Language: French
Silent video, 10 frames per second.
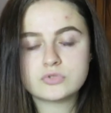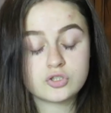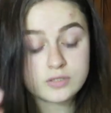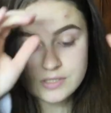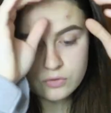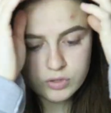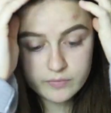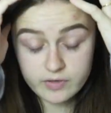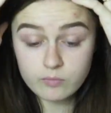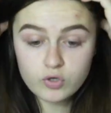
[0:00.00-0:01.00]
Genre c'est
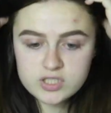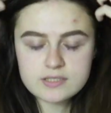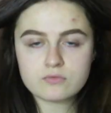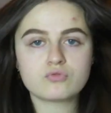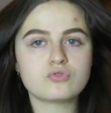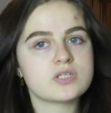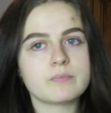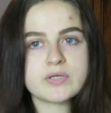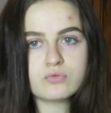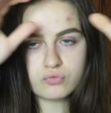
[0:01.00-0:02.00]
horrible. Enfin moi c'est un truc que
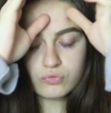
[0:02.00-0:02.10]
j'aime pas du